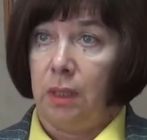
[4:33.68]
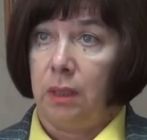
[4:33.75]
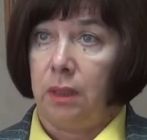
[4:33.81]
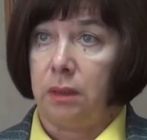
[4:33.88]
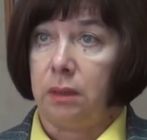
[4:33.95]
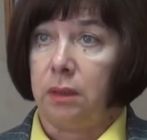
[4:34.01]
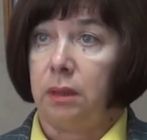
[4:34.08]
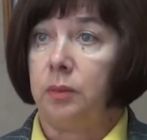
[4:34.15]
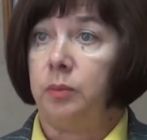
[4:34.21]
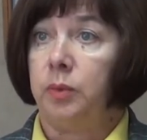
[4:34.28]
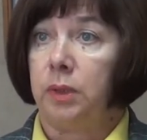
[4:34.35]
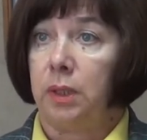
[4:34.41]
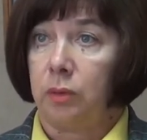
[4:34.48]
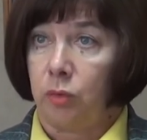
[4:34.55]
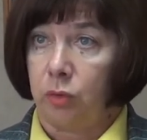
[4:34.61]
Это и
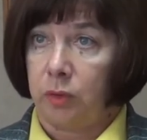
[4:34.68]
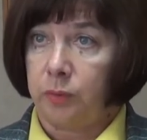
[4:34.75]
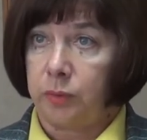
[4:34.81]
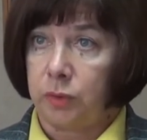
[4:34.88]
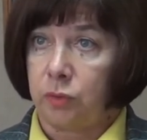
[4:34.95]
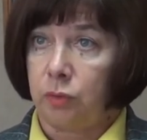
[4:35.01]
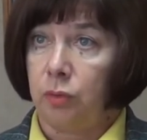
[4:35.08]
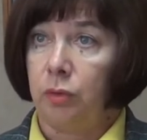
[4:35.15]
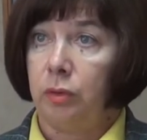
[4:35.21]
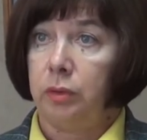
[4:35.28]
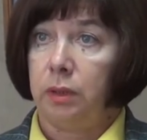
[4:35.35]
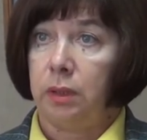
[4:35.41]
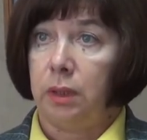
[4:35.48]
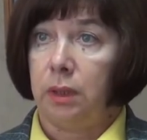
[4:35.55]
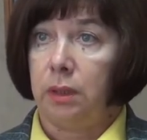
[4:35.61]

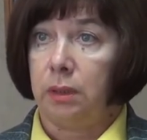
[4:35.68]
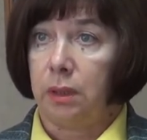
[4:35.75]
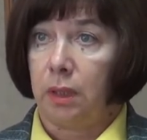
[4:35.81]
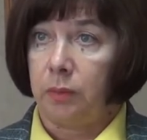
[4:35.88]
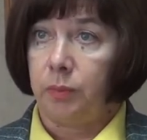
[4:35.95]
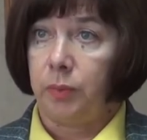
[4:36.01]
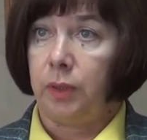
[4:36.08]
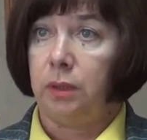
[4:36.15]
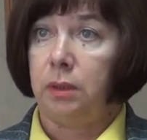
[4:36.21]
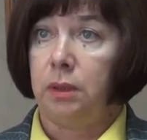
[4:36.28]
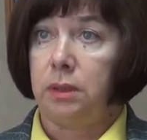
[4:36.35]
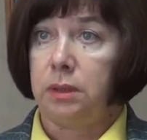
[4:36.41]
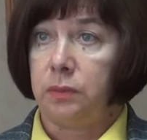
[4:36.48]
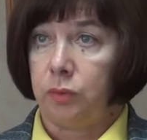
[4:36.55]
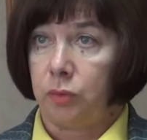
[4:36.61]
педагоги-психологи, и
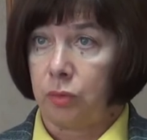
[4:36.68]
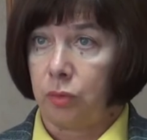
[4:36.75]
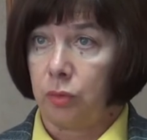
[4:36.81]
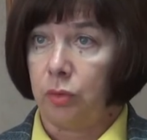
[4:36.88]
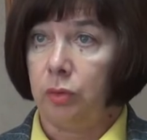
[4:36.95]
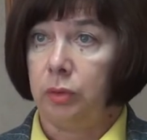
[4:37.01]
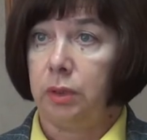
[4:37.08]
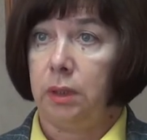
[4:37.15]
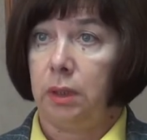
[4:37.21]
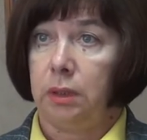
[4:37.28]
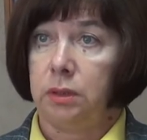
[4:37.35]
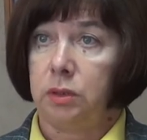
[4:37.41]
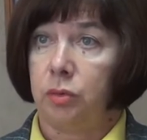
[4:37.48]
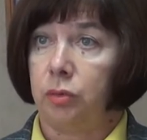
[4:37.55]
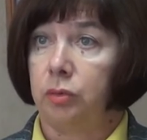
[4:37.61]
логопеды, и дефектологи, и
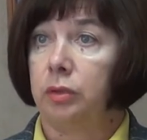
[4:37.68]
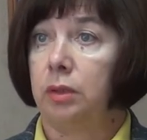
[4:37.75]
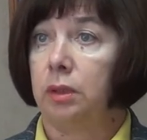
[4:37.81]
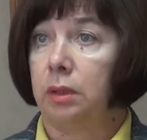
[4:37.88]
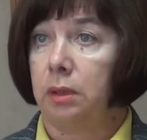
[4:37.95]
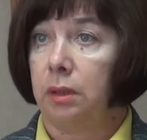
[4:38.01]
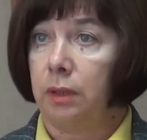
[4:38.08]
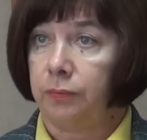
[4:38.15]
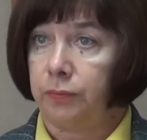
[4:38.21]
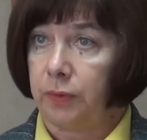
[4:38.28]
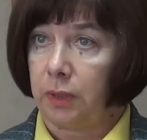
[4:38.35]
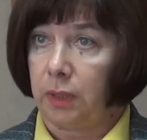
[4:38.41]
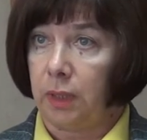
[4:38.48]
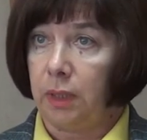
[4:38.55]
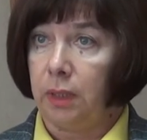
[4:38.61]
инструкторы
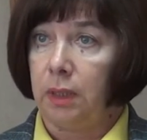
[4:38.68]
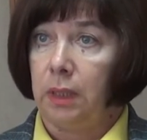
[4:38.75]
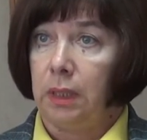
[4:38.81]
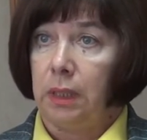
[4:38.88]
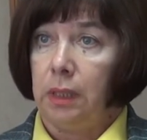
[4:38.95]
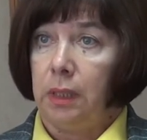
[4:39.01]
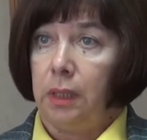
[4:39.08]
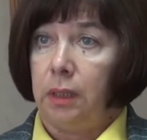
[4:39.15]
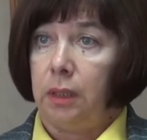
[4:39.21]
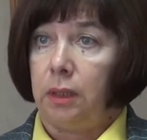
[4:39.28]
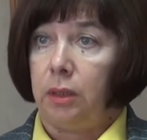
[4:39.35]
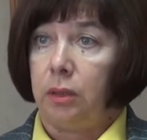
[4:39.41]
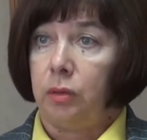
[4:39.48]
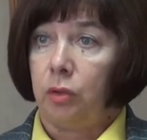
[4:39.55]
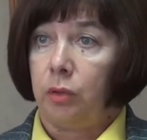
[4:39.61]
АФК.
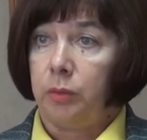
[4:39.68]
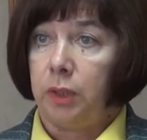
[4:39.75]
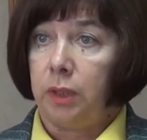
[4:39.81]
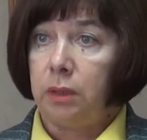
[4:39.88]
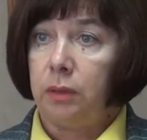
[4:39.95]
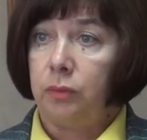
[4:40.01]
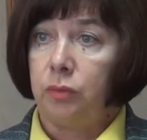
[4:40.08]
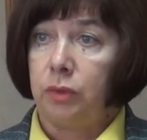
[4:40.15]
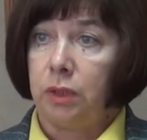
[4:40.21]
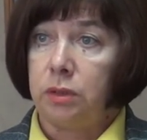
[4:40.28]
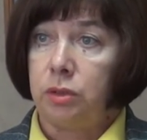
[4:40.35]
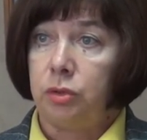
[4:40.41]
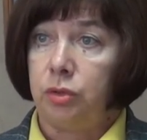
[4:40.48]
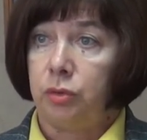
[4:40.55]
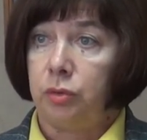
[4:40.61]
И кроме этого у
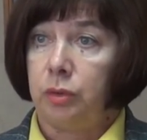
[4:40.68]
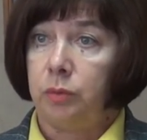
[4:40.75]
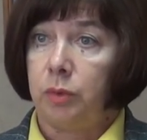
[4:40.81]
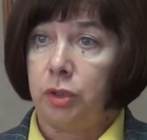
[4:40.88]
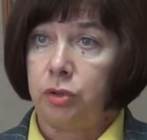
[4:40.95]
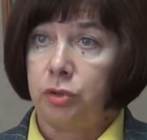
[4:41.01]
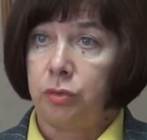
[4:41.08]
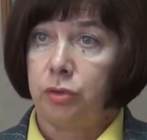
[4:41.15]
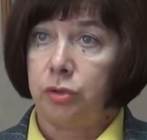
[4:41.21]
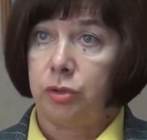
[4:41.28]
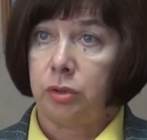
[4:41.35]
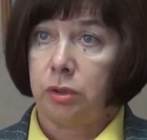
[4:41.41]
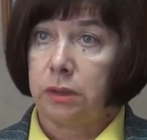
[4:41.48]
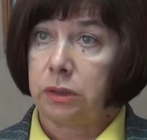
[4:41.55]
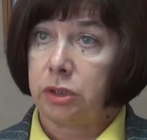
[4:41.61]
нас еще и большой
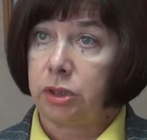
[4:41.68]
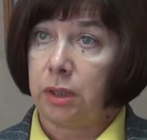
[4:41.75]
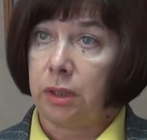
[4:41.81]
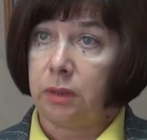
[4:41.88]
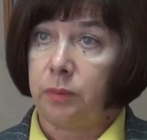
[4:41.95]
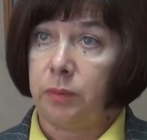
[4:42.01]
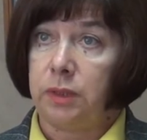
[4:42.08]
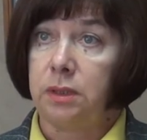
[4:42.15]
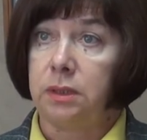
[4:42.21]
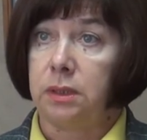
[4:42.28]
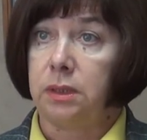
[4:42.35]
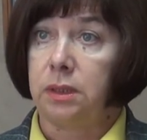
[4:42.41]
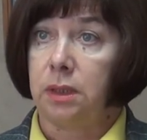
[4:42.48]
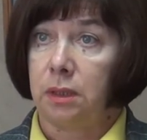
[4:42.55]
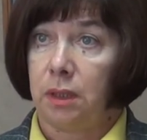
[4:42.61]
штат
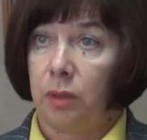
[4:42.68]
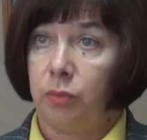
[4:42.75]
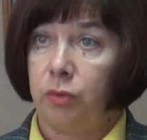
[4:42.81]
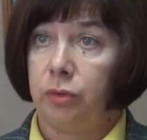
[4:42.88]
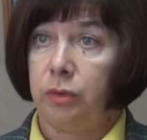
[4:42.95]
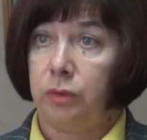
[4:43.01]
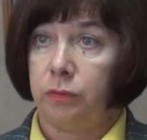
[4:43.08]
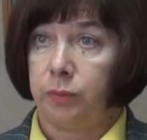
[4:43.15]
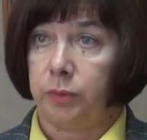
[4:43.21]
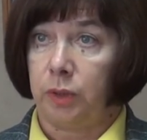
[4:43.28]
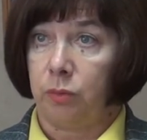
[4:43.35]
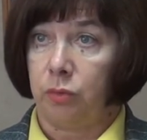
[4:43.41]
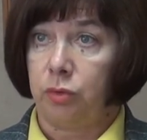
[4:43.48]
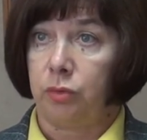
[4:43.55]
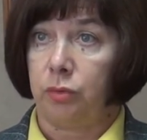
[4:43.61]
медицинских работников,
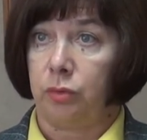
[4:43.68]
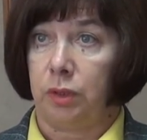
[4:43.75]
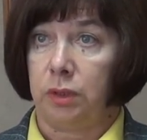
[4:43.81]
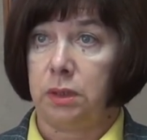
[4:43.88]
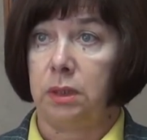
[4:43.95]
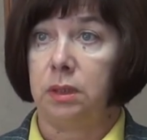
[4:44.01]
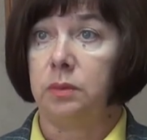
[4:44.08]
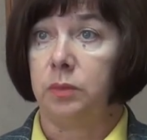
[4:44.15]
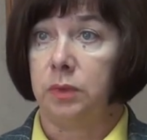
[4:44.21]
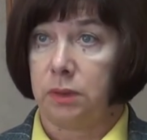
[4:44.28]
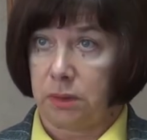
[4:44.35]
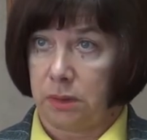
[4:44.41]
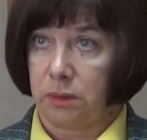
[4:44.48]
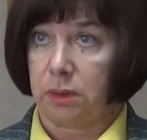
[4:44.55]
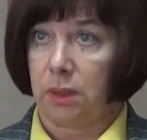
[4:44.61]
потому что у нас есть
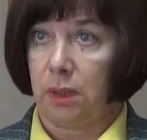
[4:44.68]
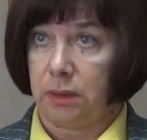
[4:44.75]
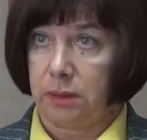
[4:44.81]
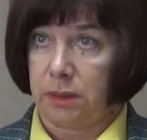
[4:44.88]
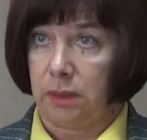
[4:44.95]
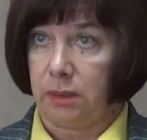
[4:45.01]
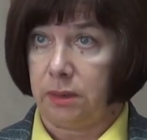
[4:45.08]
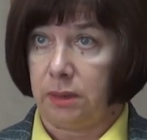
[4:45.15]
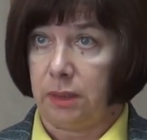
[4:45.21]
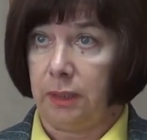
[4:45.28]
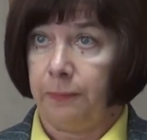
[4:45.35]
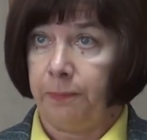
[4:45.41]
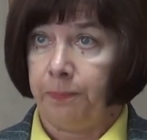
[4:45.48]
медицинская лицензия.